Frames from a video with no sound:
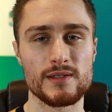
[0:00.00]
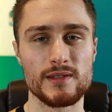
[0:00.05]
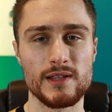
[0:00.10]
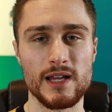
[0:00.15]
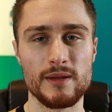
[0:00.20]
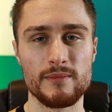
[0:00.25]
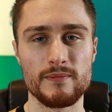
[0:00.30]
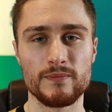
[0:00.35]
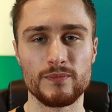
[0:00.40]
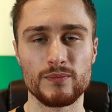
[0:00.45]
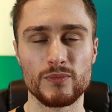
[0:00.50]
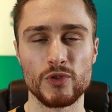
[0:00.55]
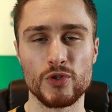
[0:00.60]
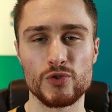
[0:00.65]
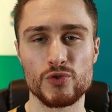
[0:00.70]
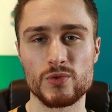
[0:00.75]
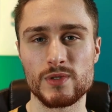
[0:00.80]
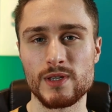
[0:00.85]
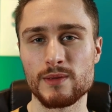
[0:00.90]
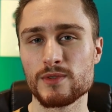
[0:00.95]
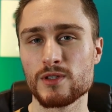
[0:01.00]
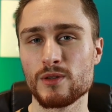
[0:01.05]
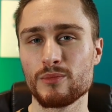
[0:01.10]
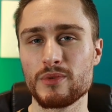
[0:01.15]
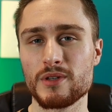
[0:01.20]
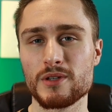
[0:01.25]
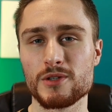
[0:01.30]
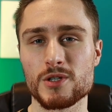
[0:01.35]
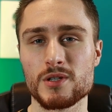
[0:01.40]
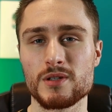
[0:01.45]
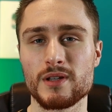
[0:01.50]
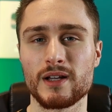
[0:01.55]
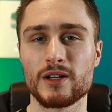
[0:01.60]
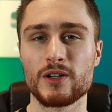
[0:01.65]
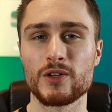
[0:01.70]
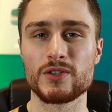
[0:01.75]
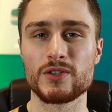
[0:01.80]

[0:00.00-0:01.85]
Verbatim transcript: snem, dorzucam sobie jeszcze na